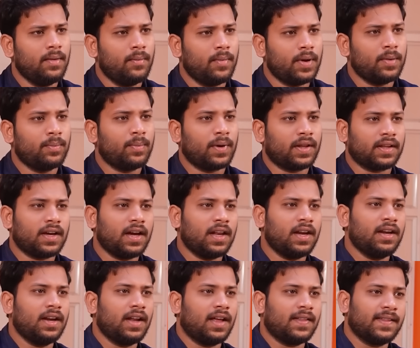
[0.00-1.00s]
మరి
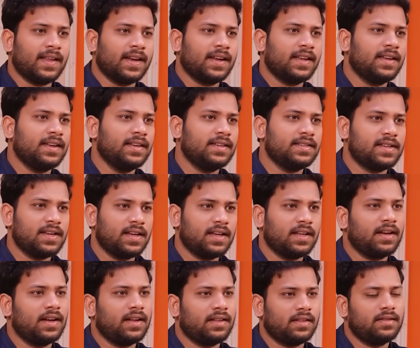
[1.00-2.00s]
పథకాలన్నీ అందరికీ
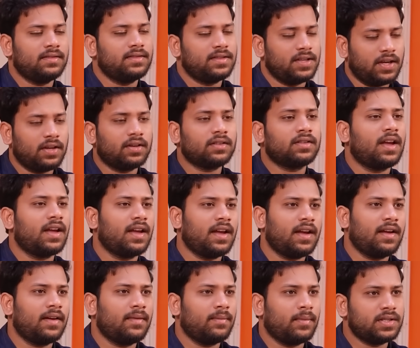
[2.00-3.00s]
చేరే
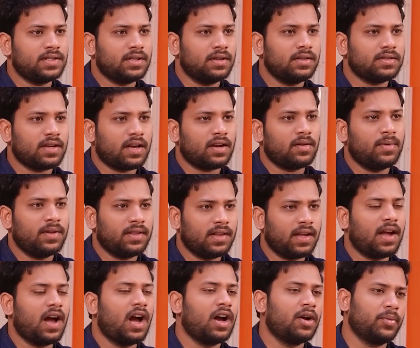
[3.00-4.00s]
చేరుతాయా మధ్యలో సగం
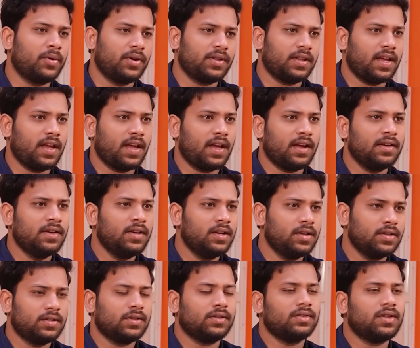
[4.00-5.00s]
మందికి ఆగిపోతాయా
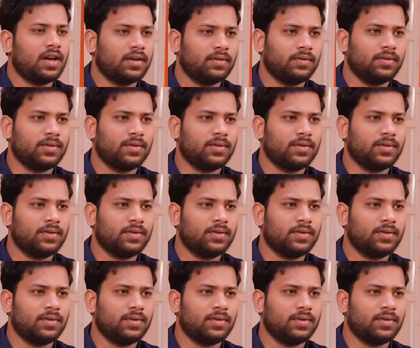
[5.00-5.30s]
సో దాని